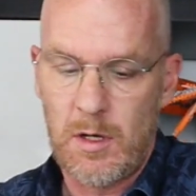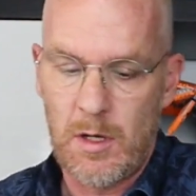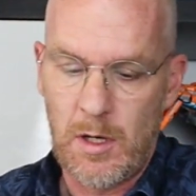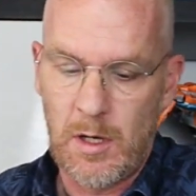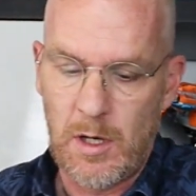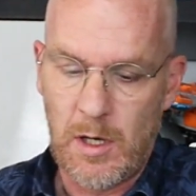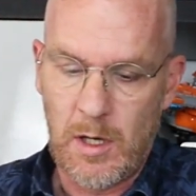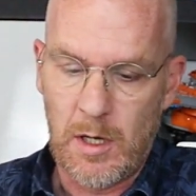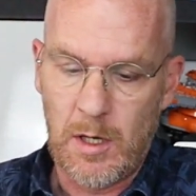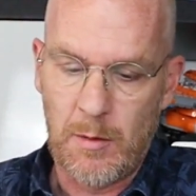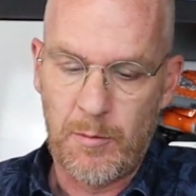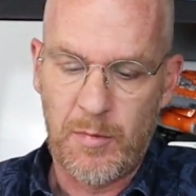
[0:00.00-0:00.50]

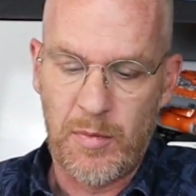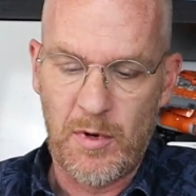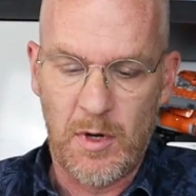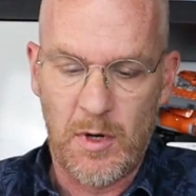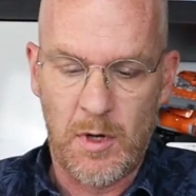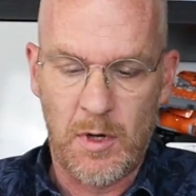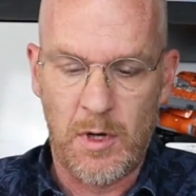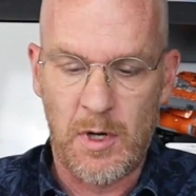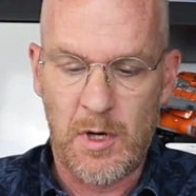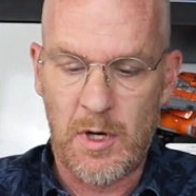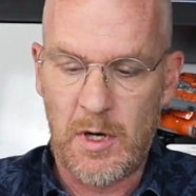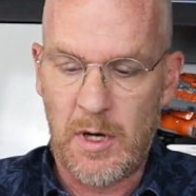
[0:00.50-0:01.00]

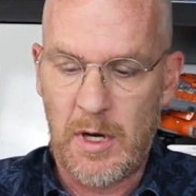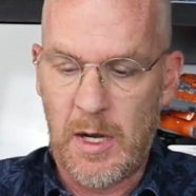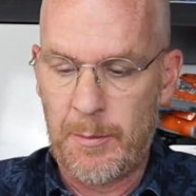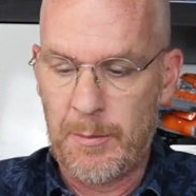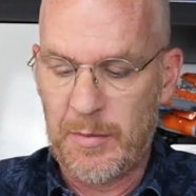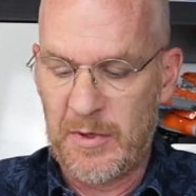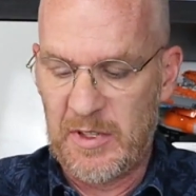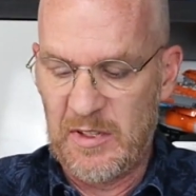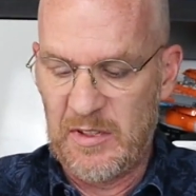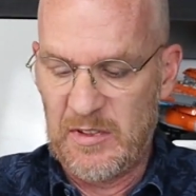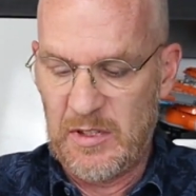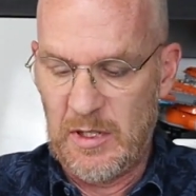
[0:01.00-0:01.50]
Aber
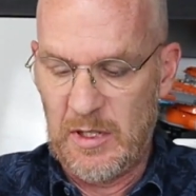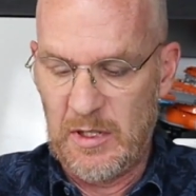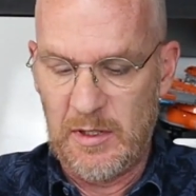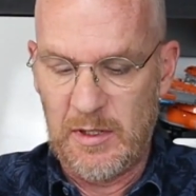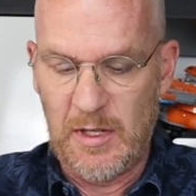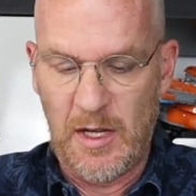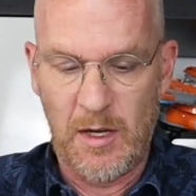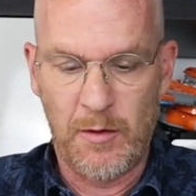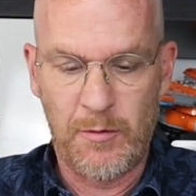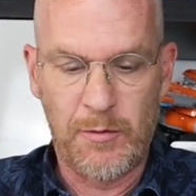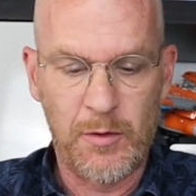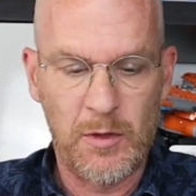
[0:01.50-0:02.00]
abgesehen
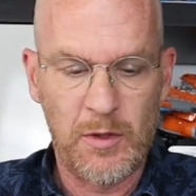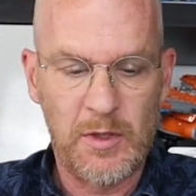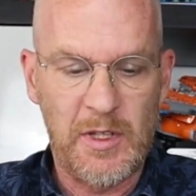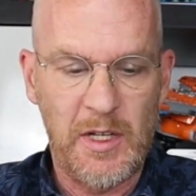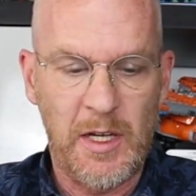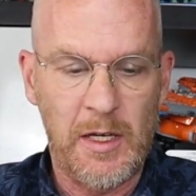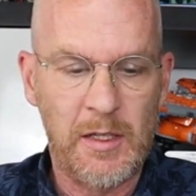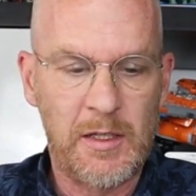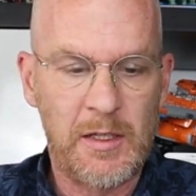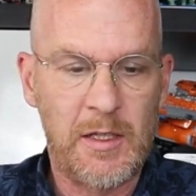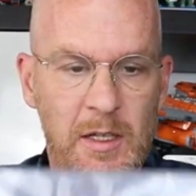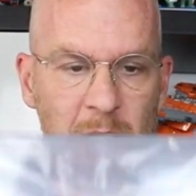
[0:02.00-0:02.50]
davon
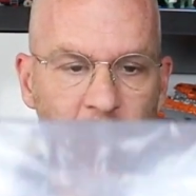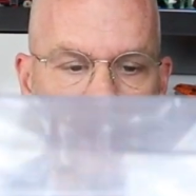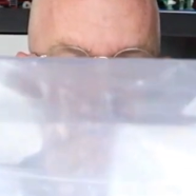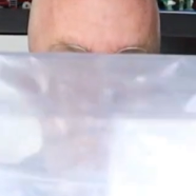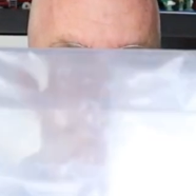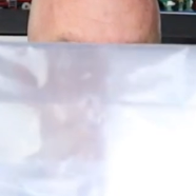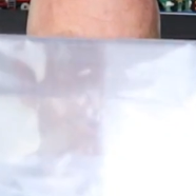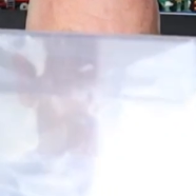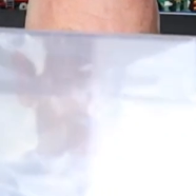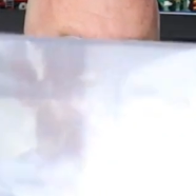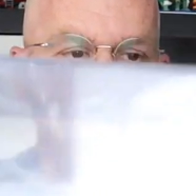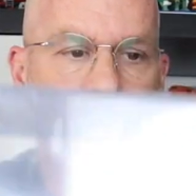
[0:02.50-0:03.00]
denke
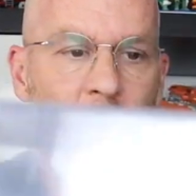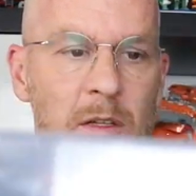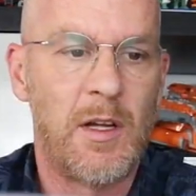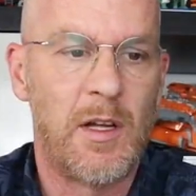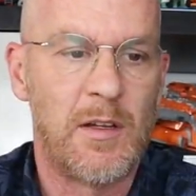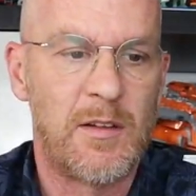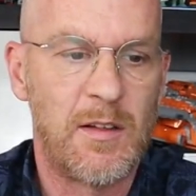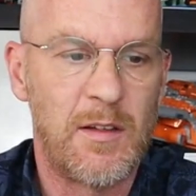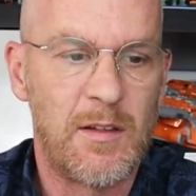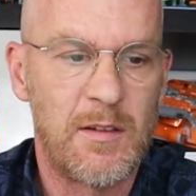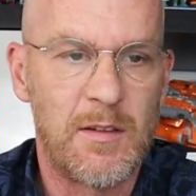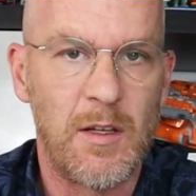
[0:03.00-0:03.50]
ich doch,
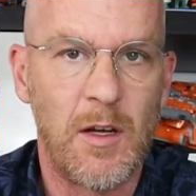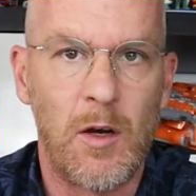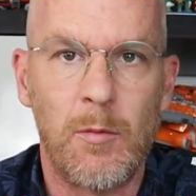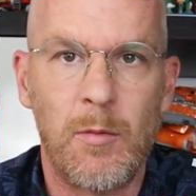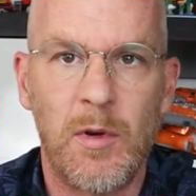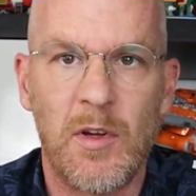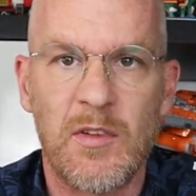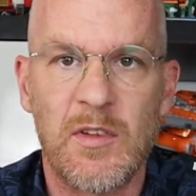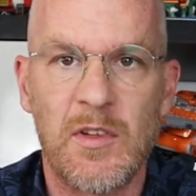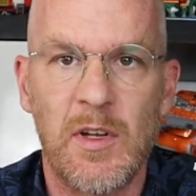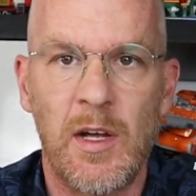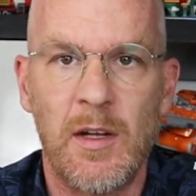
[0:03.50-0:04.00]
dass es
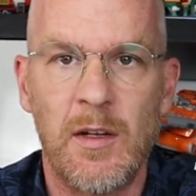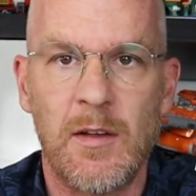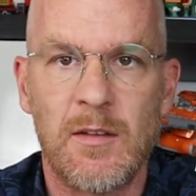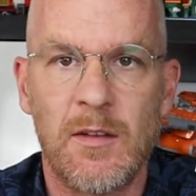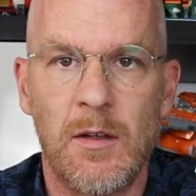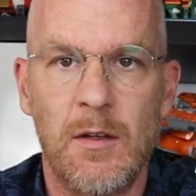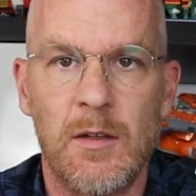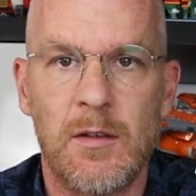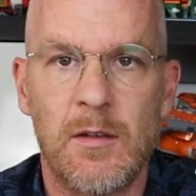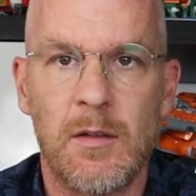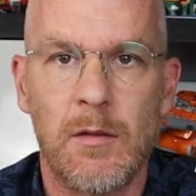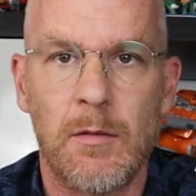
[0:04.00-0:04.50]
sauber sein
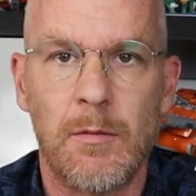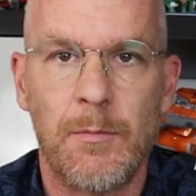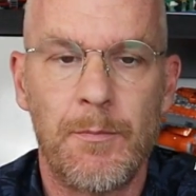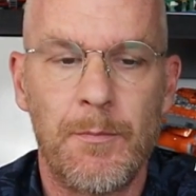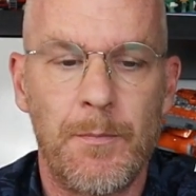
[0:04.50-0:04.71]
sollte.